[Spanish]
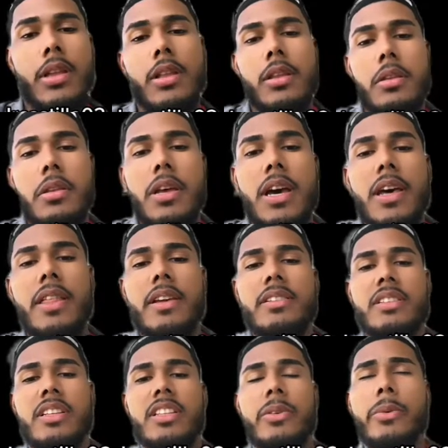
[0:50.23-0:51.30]
Nada, hice
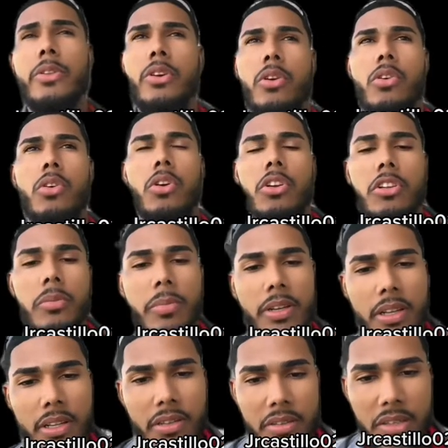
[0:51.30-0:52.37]
este video corto para
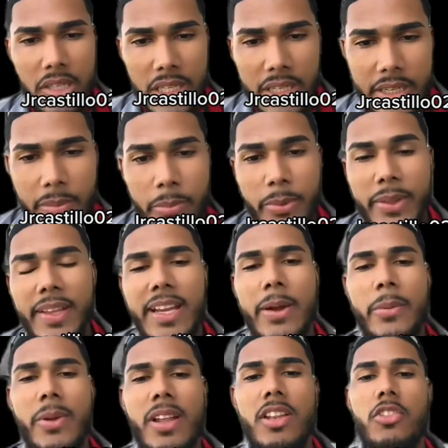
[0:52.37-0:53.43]
decirle que pueden
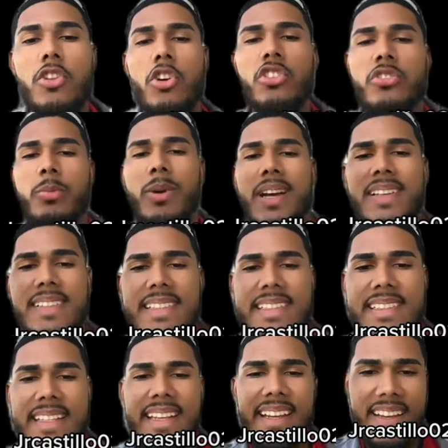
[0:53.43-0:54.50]
haber dos más
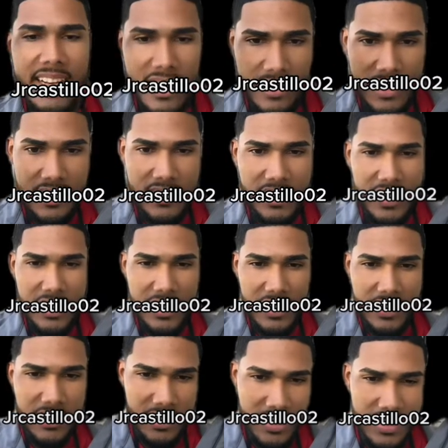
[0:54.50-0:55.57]
en grandes ligas
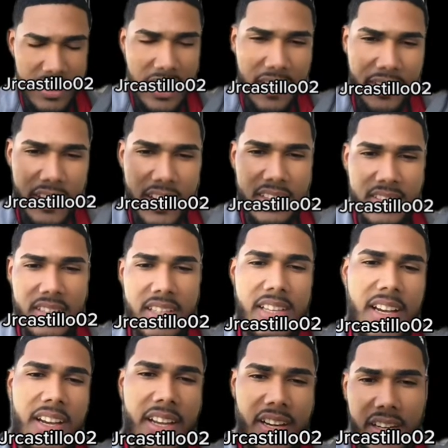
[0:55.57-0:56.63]
de la dinastía
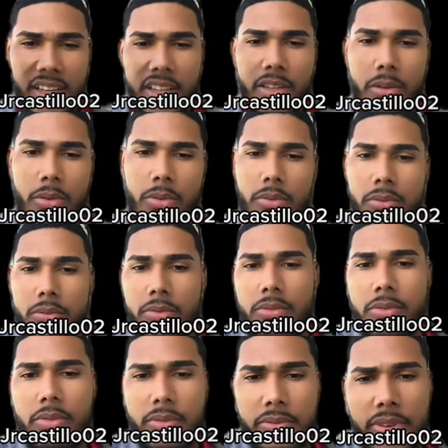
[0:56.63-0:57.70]
Guerrero,
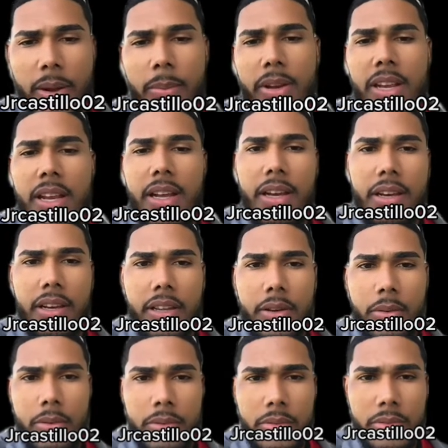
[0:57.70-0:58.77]
familia Guerrero.
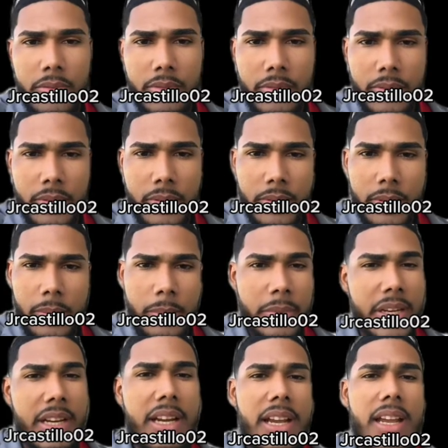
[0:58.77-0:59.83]

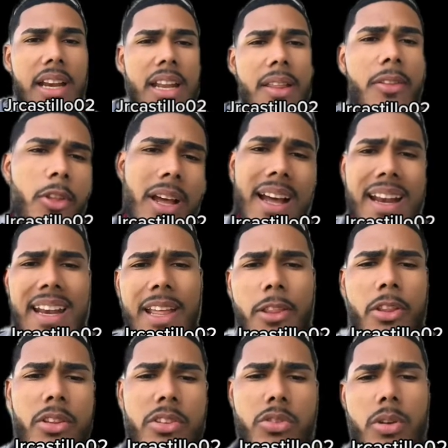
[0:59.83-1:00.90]
Miren ahí al lado,
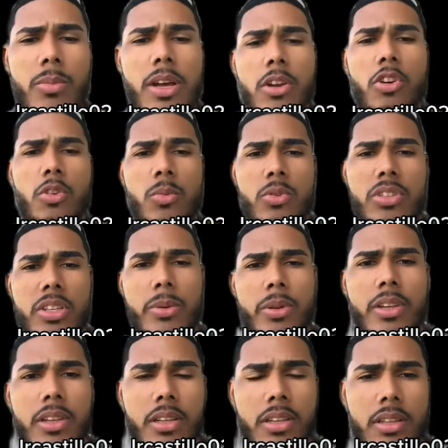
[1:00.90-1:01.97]
de su hermano cómo se
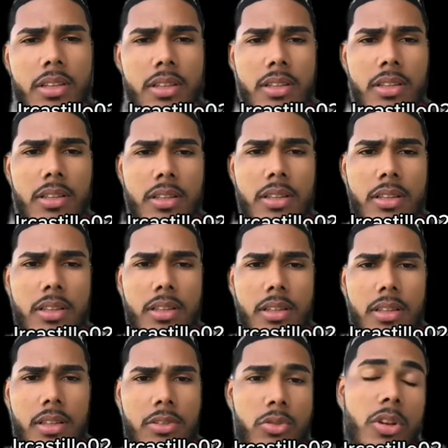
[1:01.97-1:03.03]
ven.
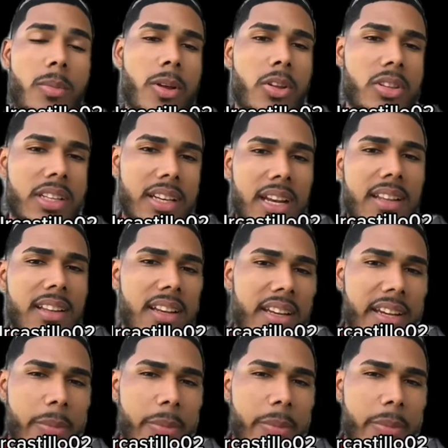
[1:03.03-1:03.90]
Su hermano está en Grandes Ligas y